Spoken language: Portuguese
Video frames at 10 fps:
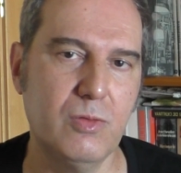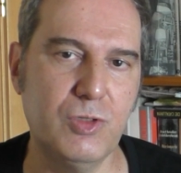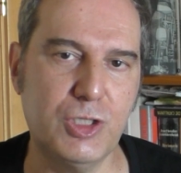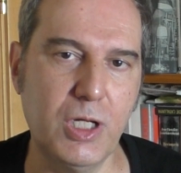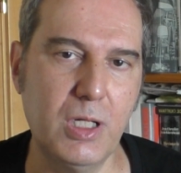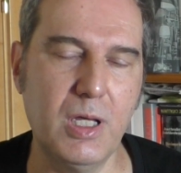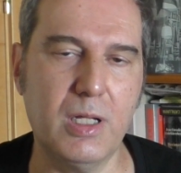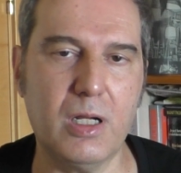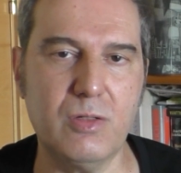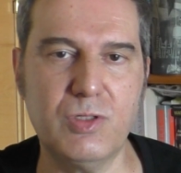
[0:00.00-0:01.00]

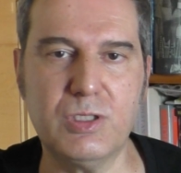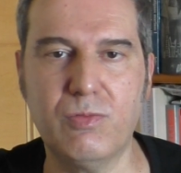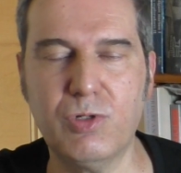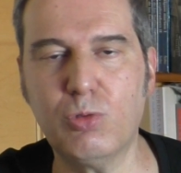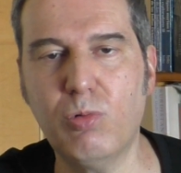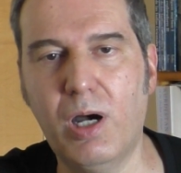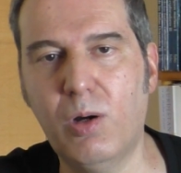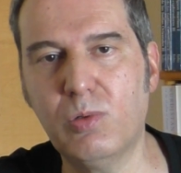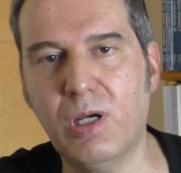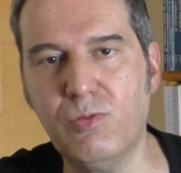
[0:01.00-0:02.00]
Vigília, na revista
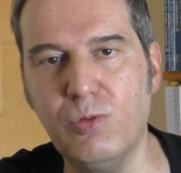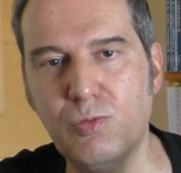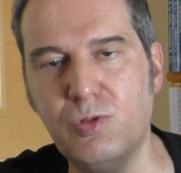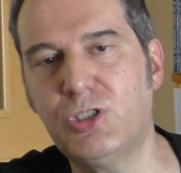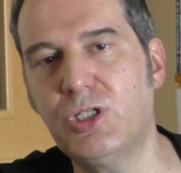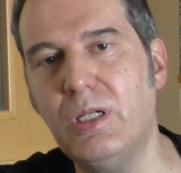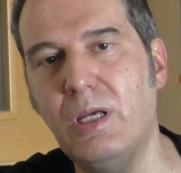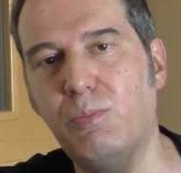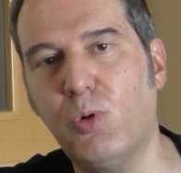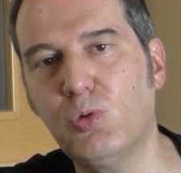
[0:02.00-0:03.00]
virtual, na, no
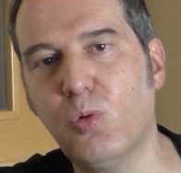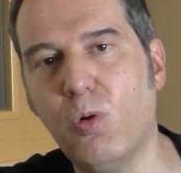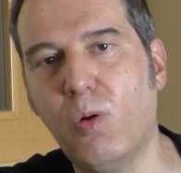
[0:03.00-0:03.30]
vigília.com.br,